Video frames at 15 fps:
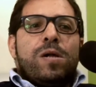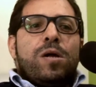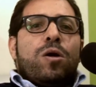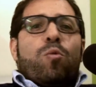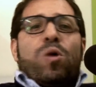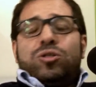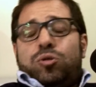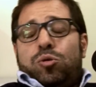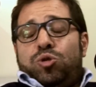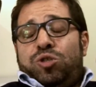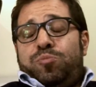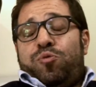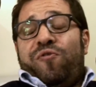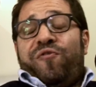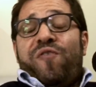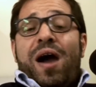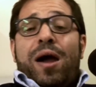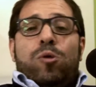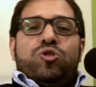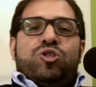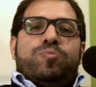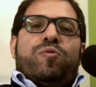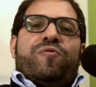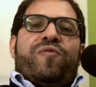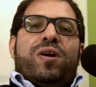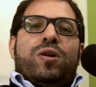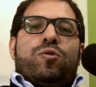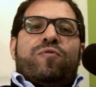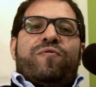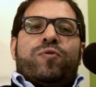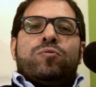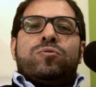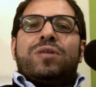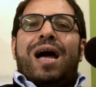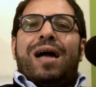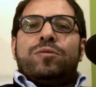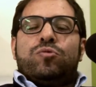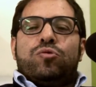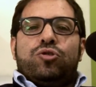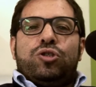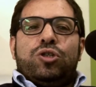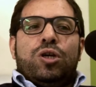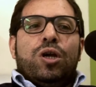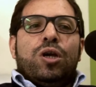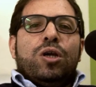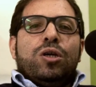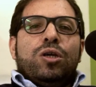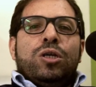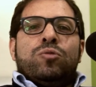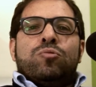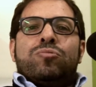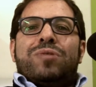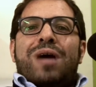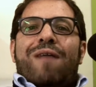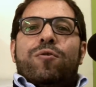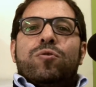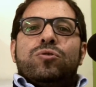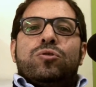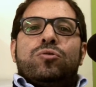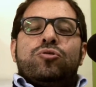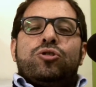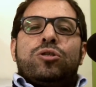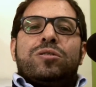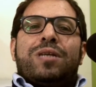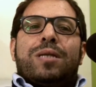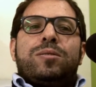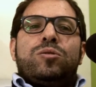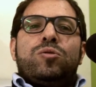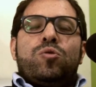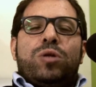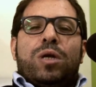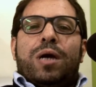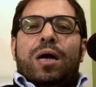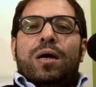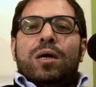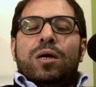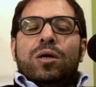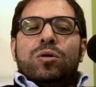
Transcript: Questo lo si può fare, lo si può fare confrontandoci in un tavolo di concertazione,